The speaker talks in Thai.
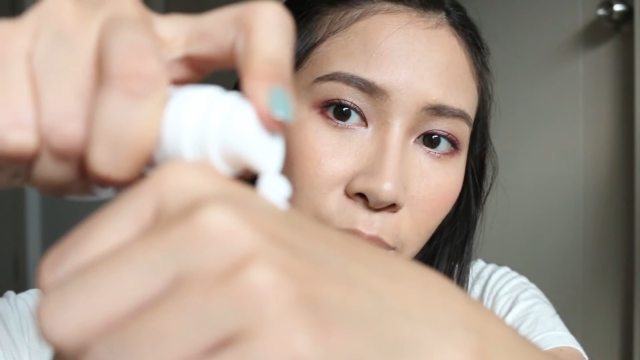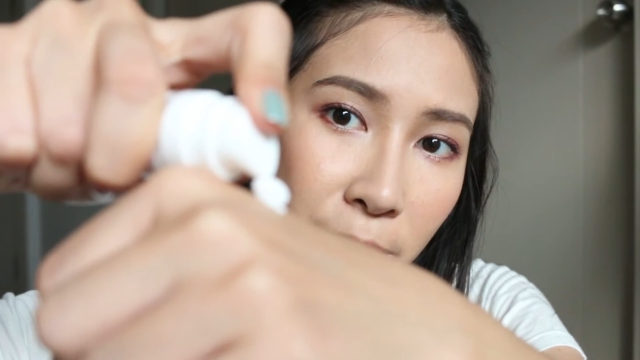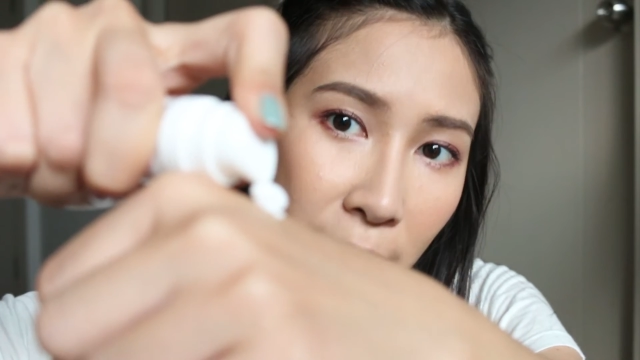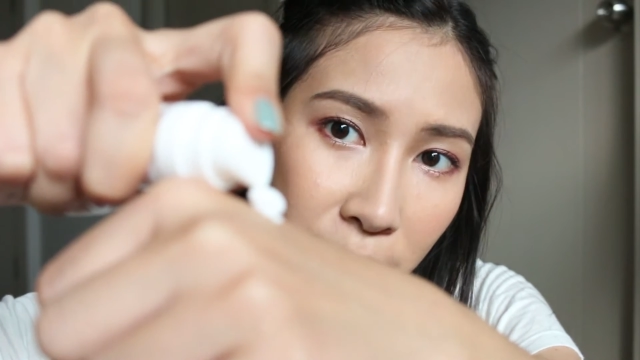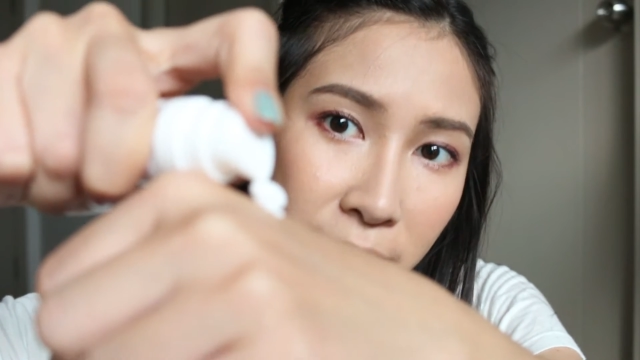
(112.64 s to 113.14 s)
หัว
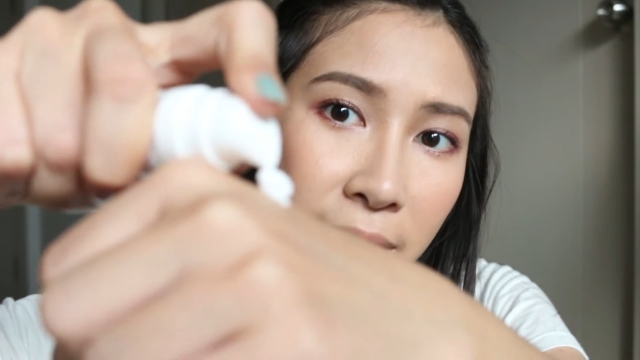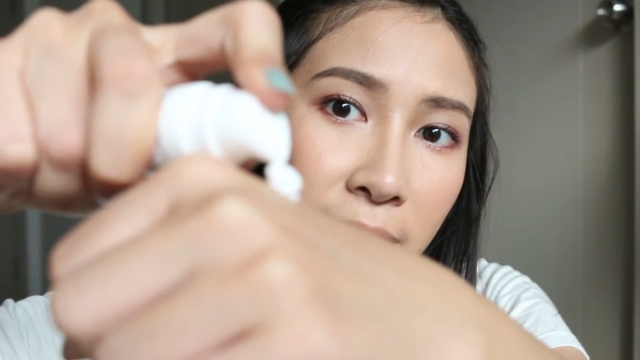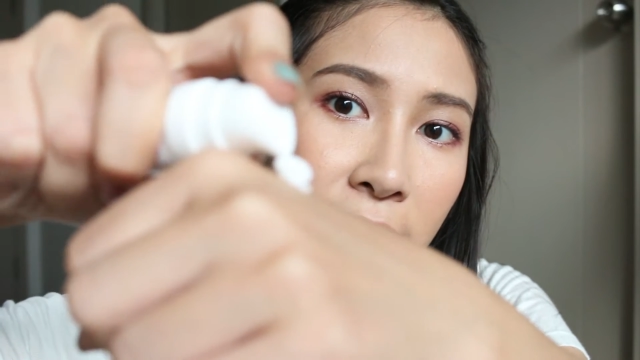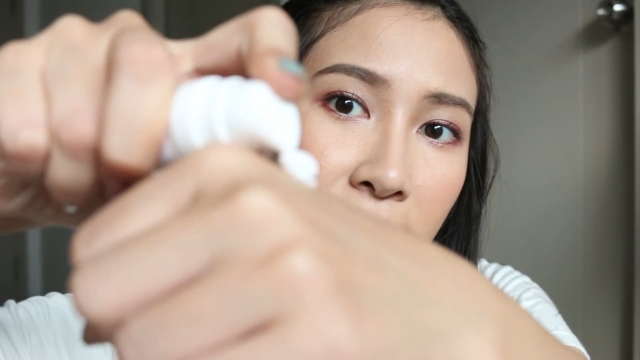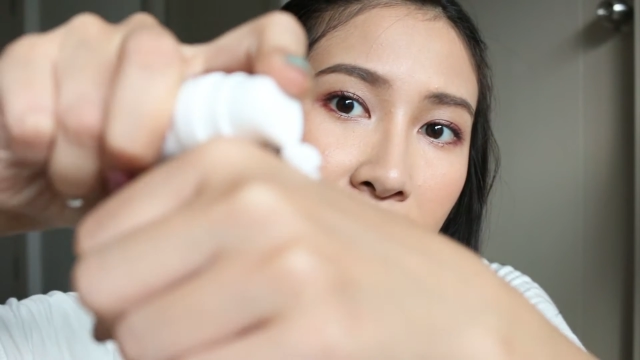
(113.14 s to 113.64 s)
ปั๊มดี
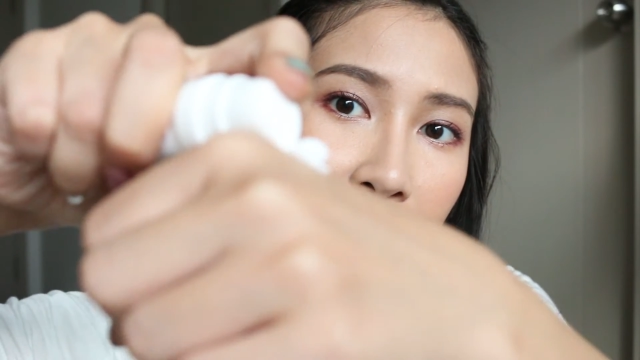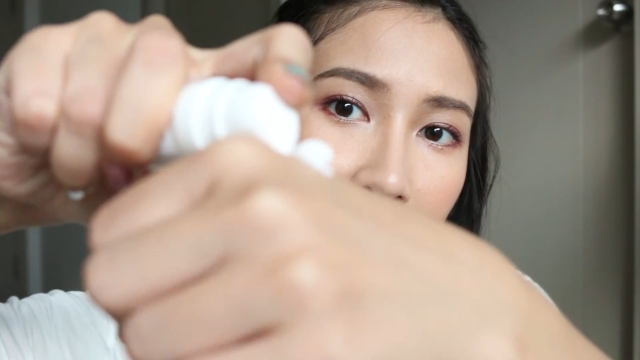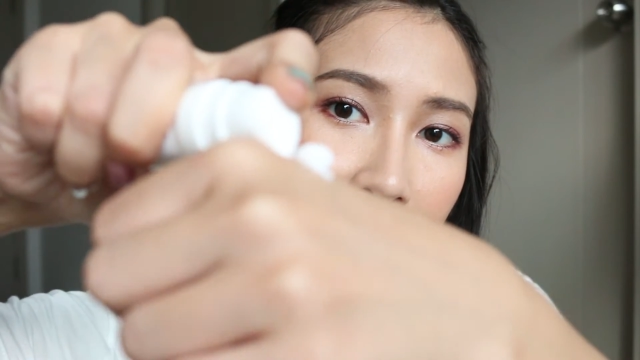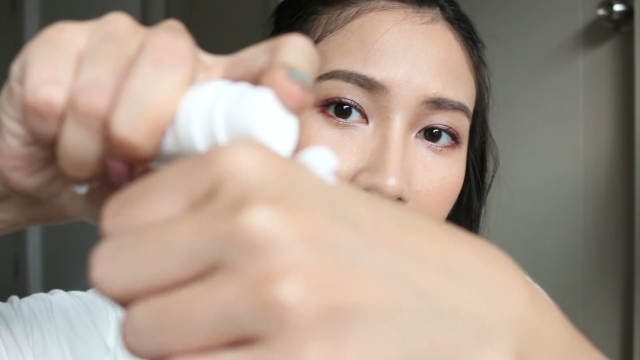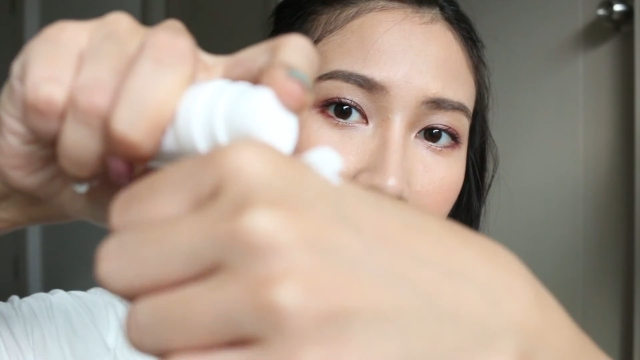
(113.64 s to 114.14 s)
เลย
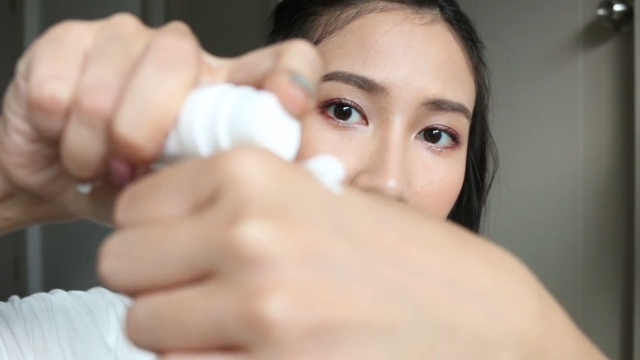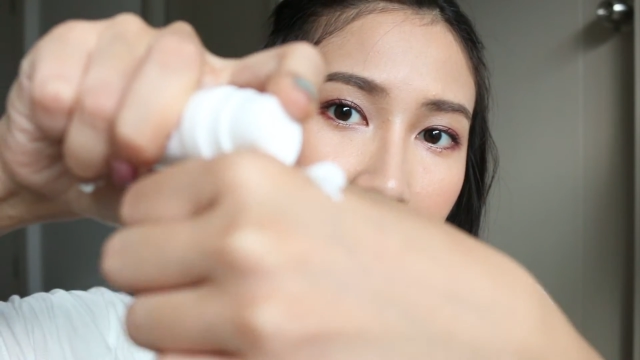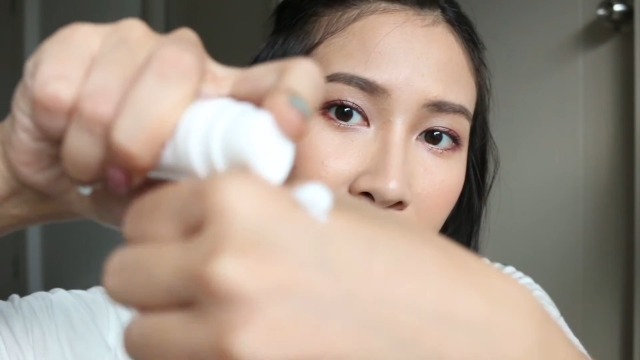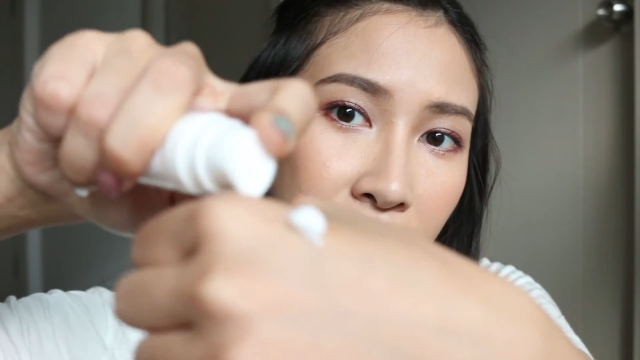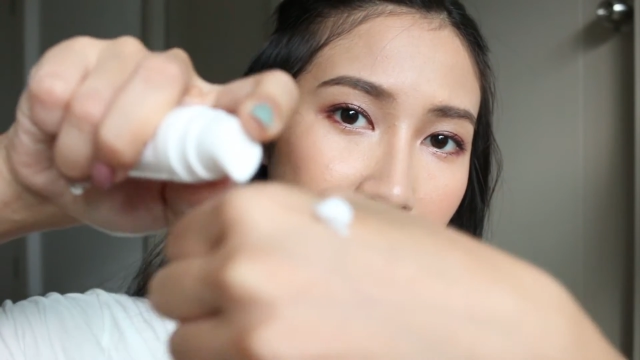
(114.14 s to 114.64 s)

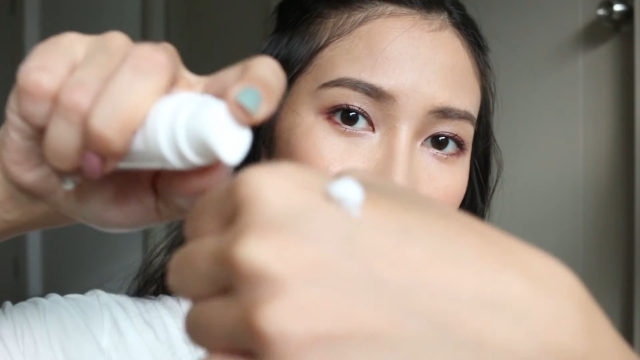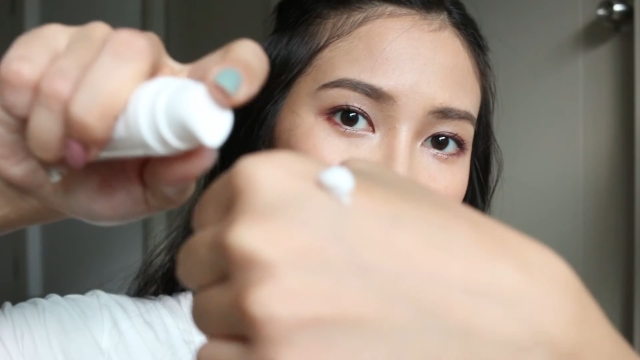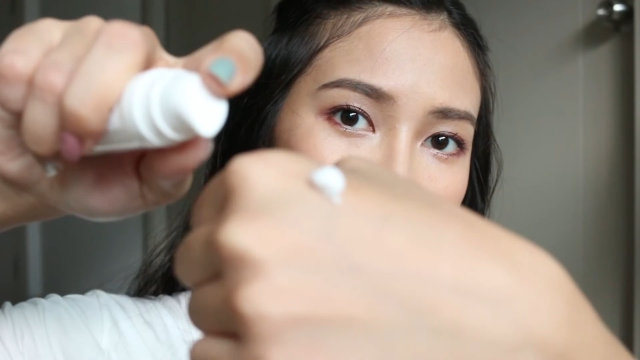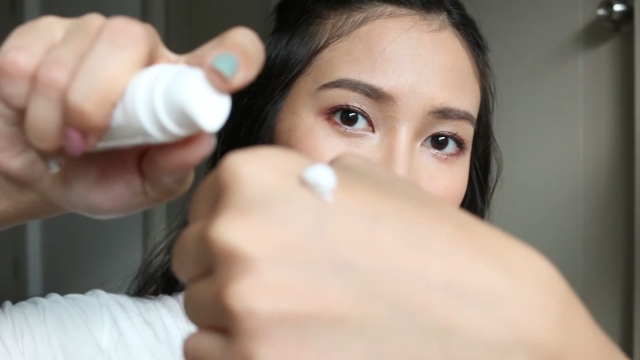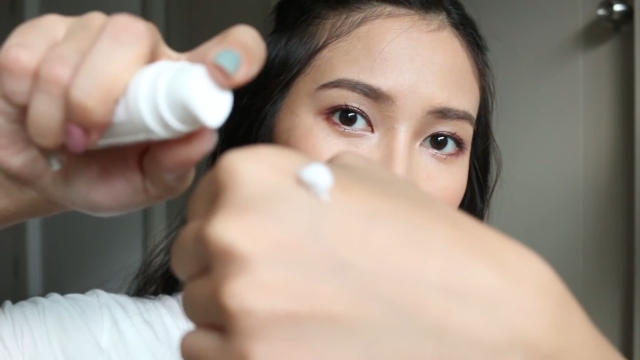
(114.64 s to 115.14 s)

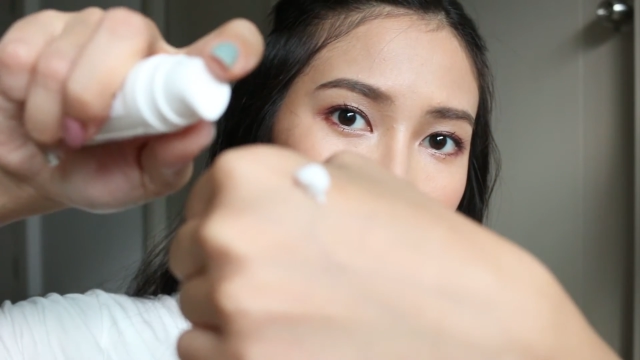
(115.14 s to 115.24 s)
ปึ๊บ